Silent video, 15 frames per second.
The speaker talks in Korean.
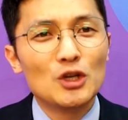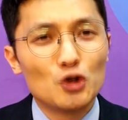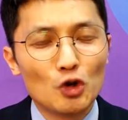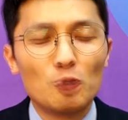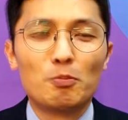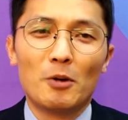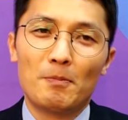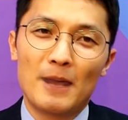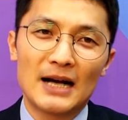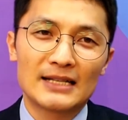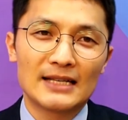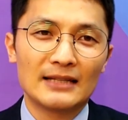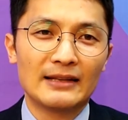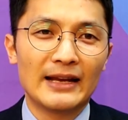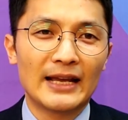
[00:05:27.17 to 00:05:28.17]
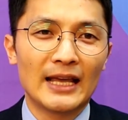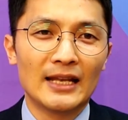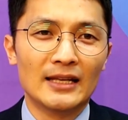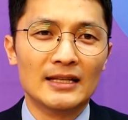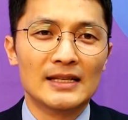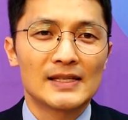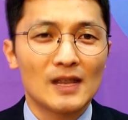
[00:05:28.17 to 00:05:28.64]

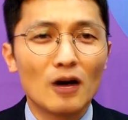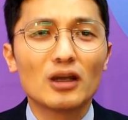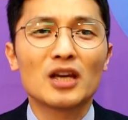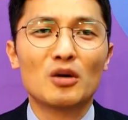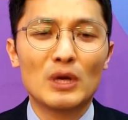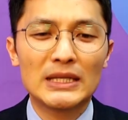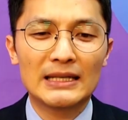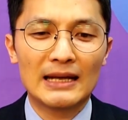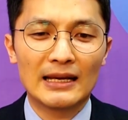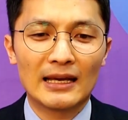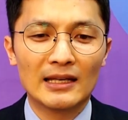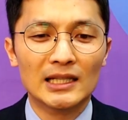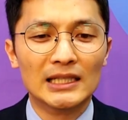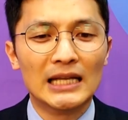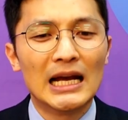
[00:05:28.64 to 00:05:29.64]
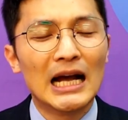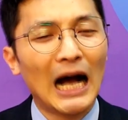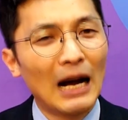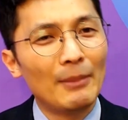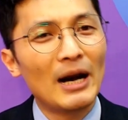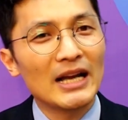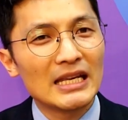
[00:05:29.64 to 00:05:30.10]
율법학자들에게는 서기관들에게는
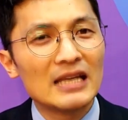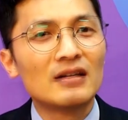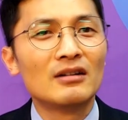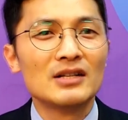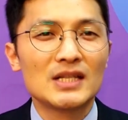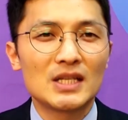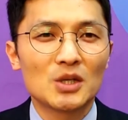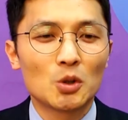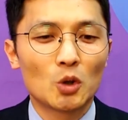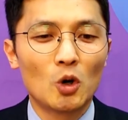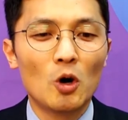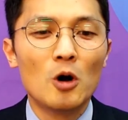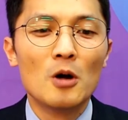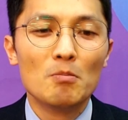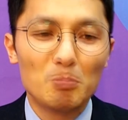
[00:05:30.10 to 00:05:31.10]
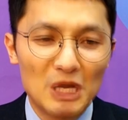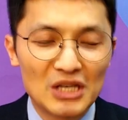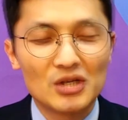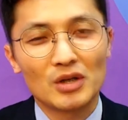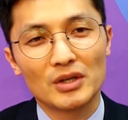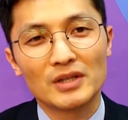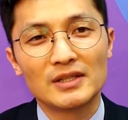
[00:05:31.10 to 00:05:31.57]
아마 이런 식으로
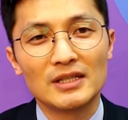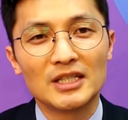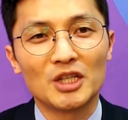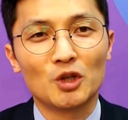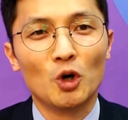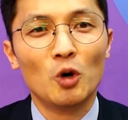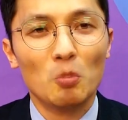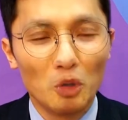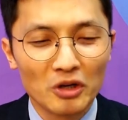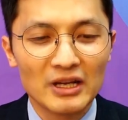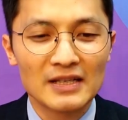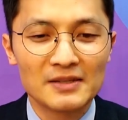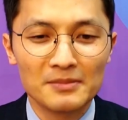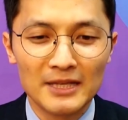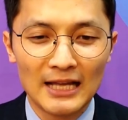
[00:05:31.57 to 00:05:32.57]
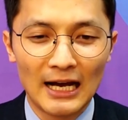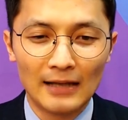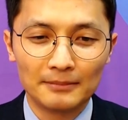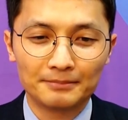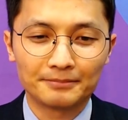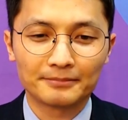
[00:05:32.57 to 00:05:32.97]
비춰졌을지도 모르겠습니다.